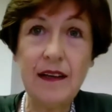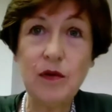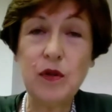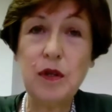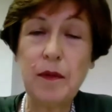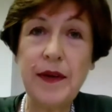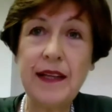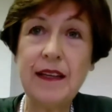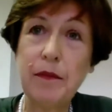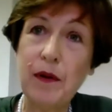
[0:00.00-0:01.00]

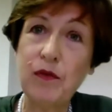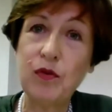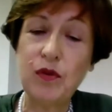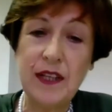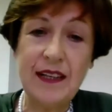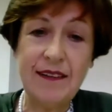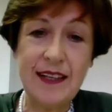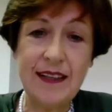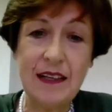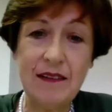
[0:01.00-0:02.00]
ultimamente abbiamo avuto degli
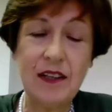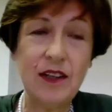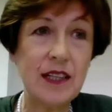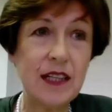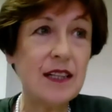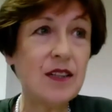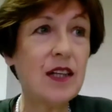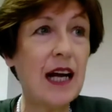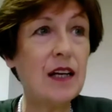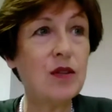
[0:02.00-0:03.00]
eventi a livello
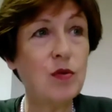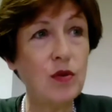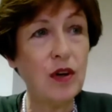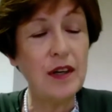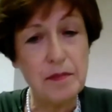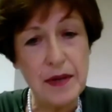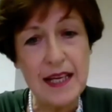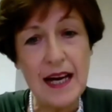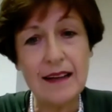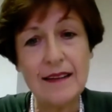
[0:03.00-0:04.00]
internazionale su donne
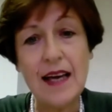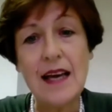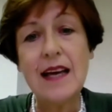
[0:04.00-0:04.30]
impegnate